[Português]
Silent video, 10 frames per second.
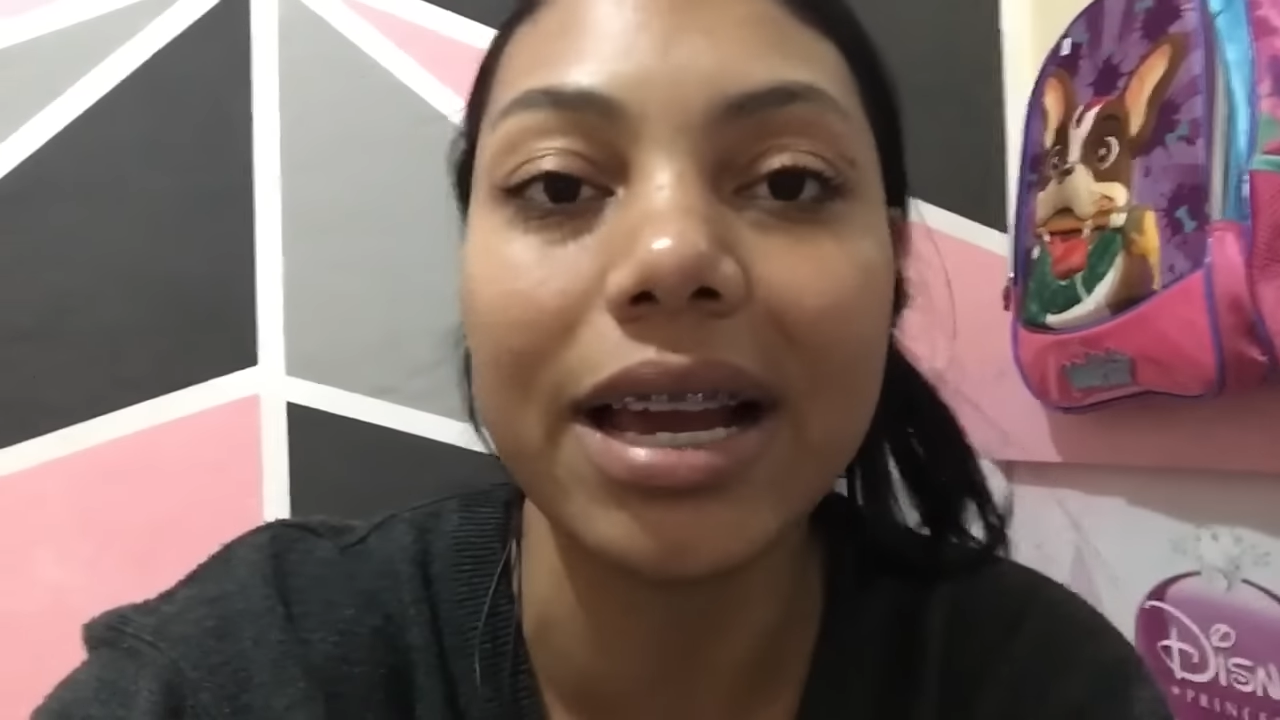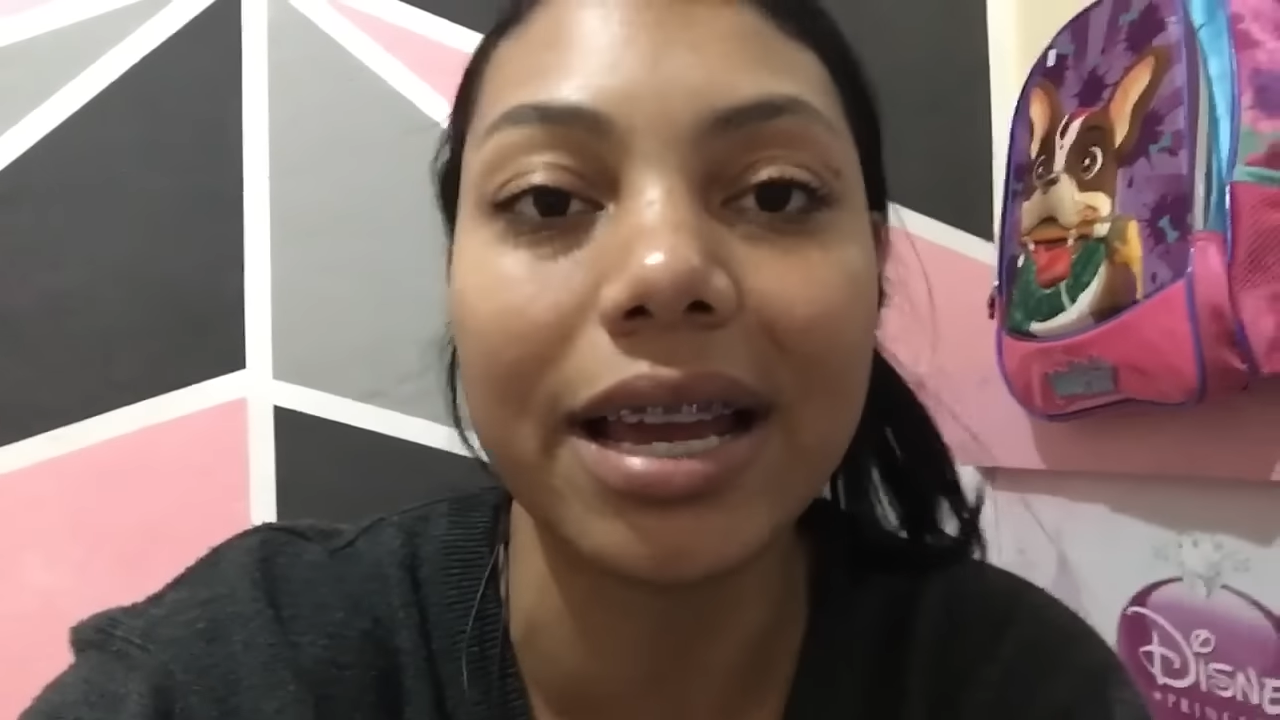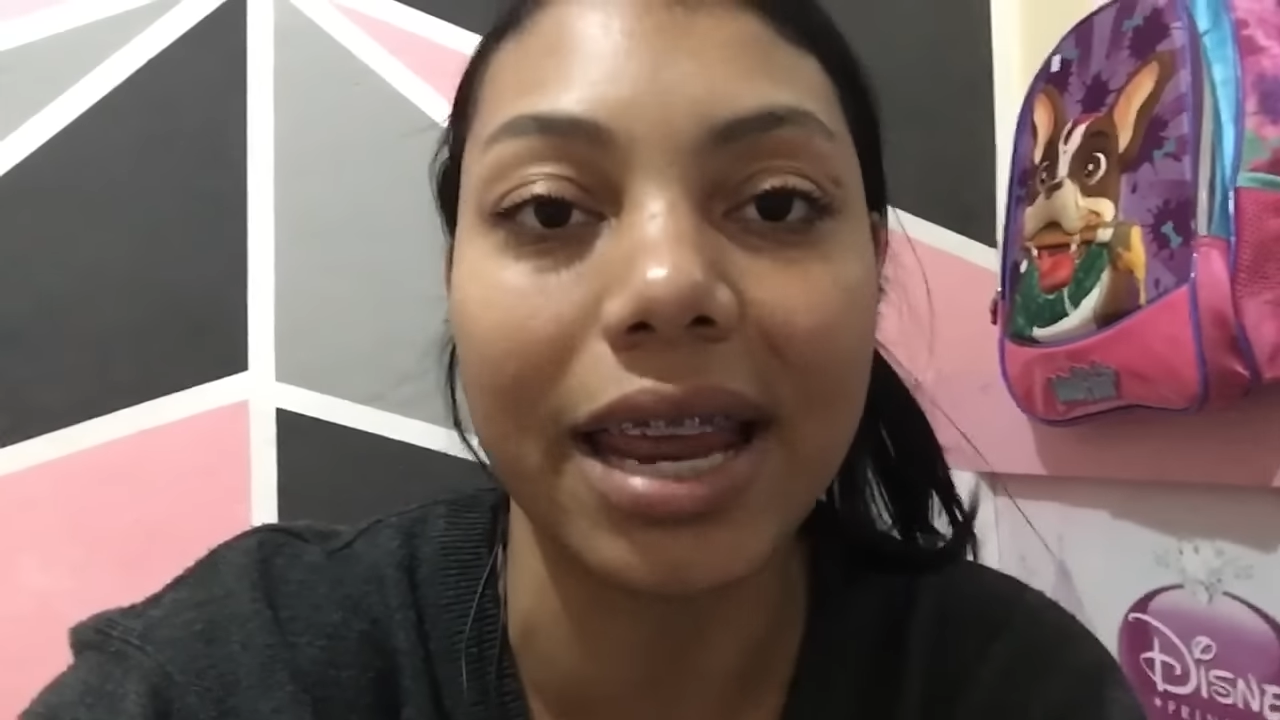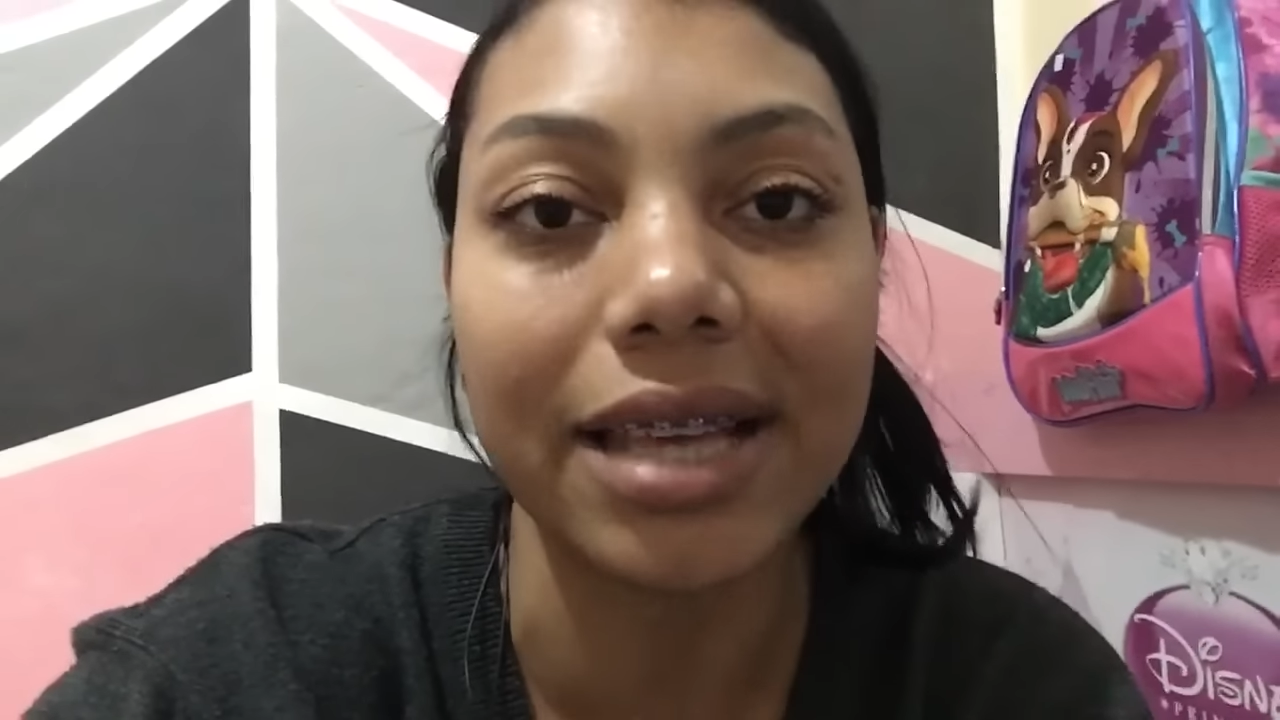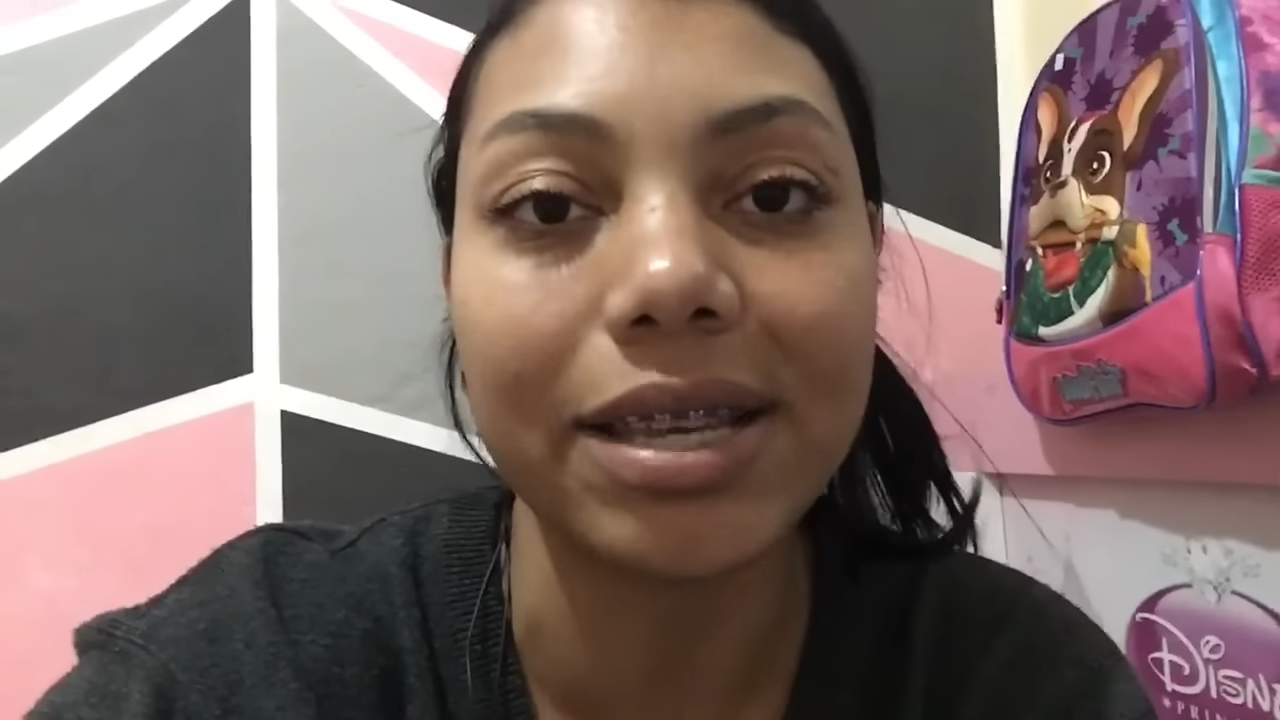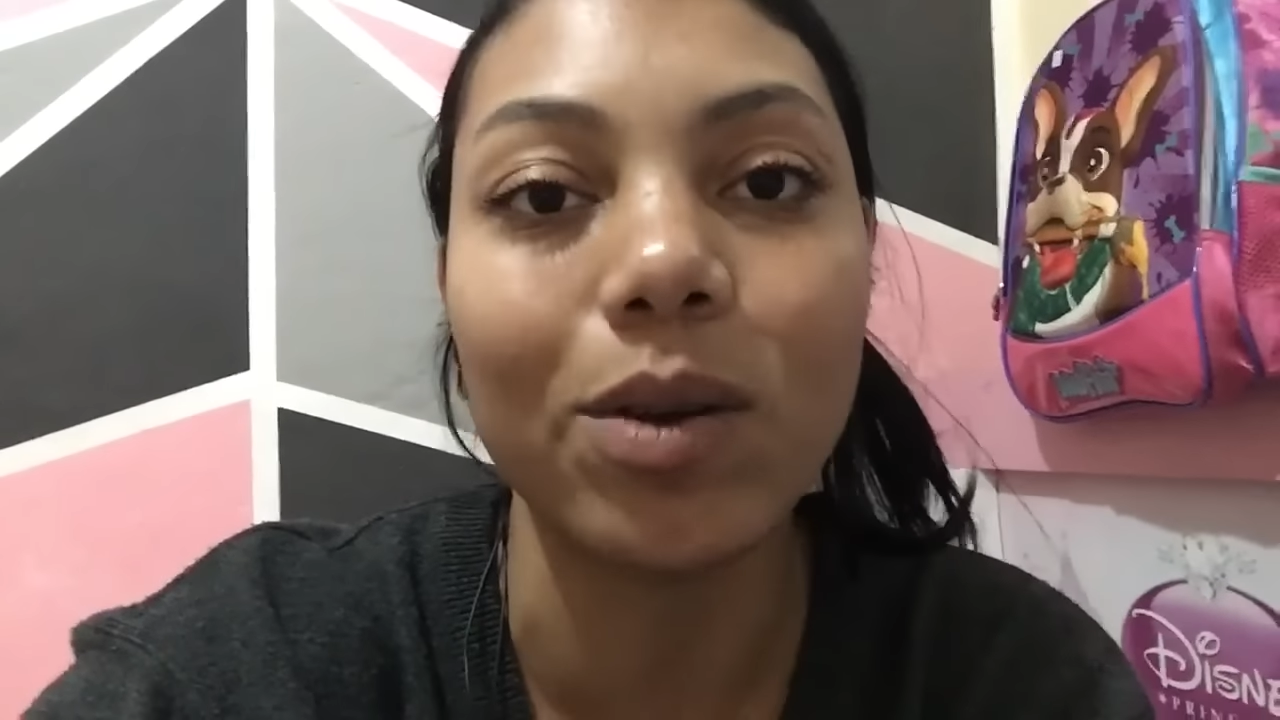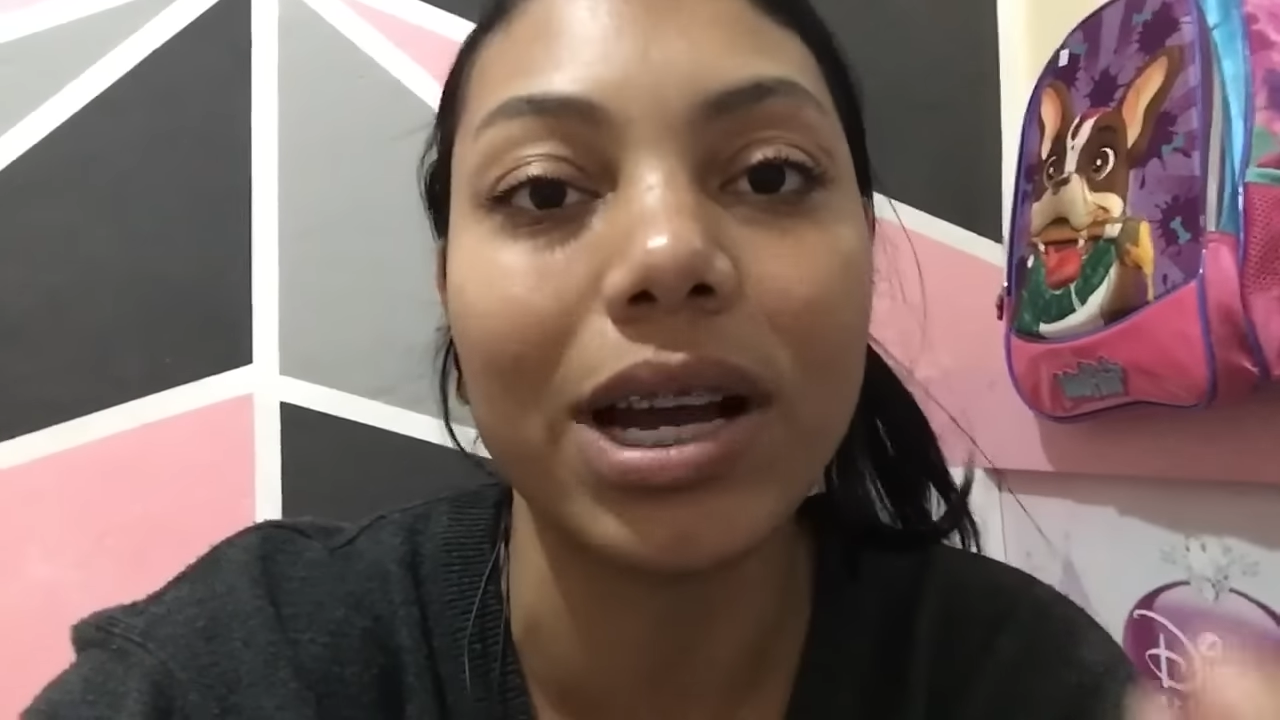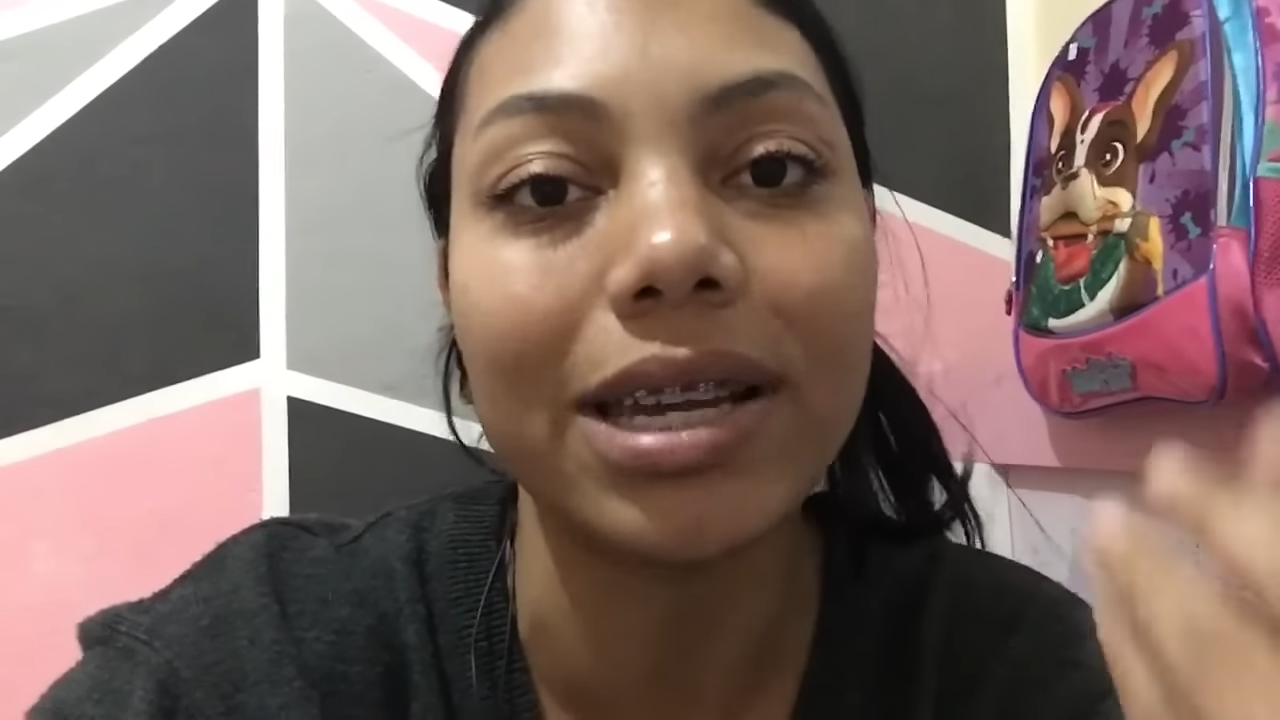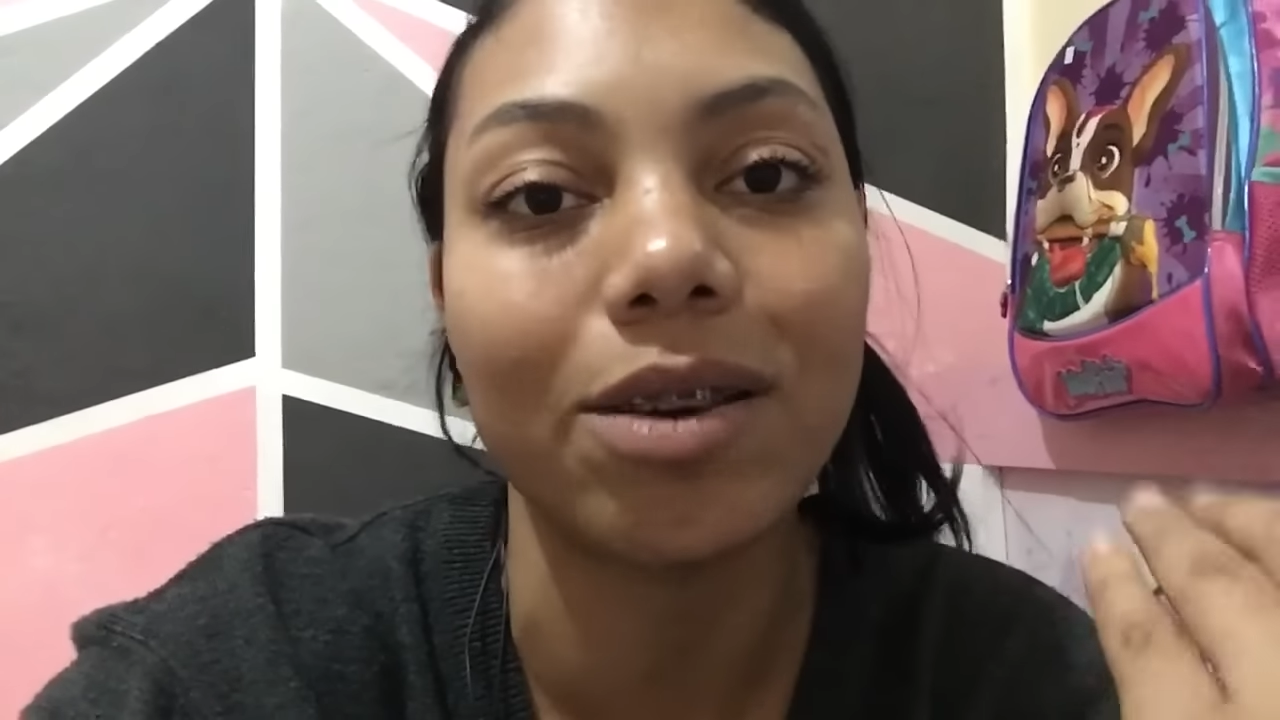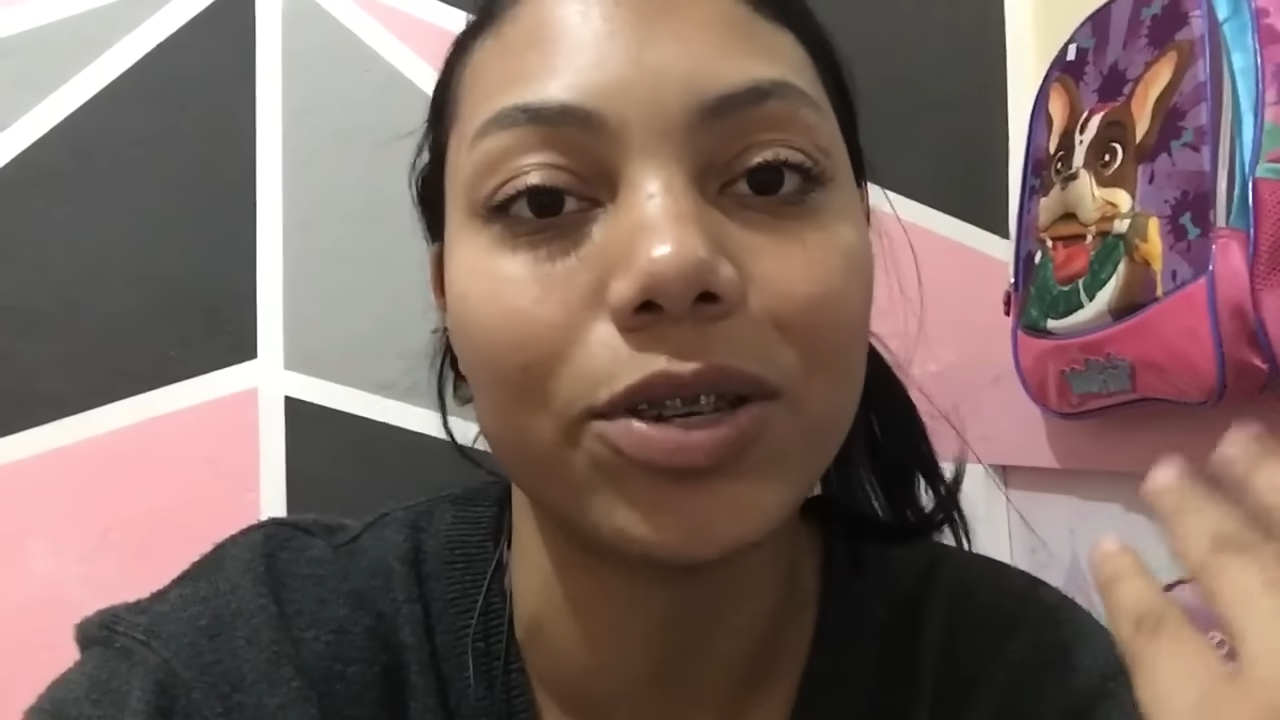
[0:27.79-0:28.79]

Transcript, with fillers: Grace é um canal